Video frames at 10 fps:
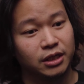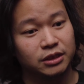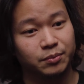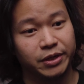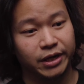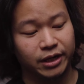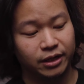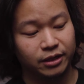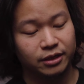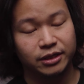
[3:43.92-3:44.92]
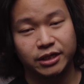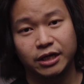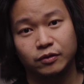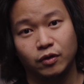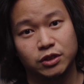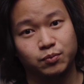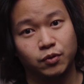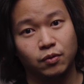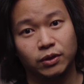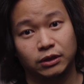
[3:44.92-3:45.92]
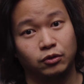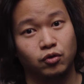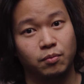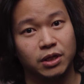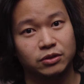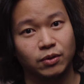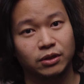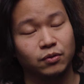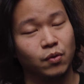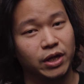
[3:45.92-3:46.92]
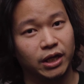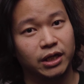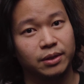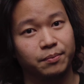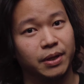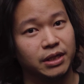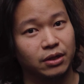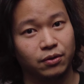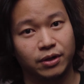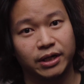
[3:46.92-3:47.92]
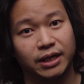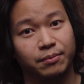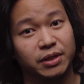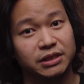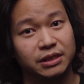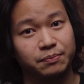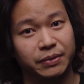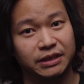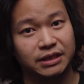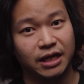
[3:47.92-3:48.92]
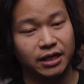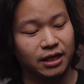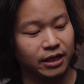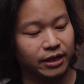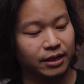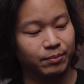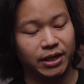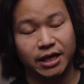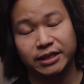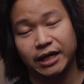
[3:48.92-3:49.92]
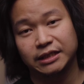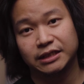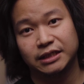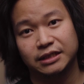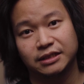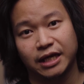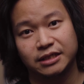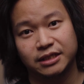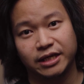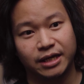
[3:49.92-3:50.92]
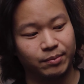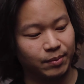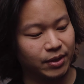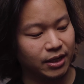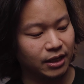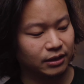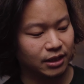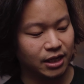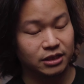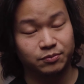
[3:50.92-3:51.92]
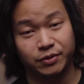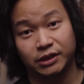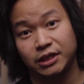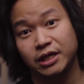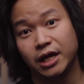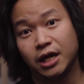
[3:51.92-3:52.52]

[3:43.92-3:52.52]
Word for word: sebenarnya dia ditulis 10 watt atau 12 watt gue yakin banyak orang yang masih percaya karena melihat dari sisi size-nya yang memang nggak terlihat seperti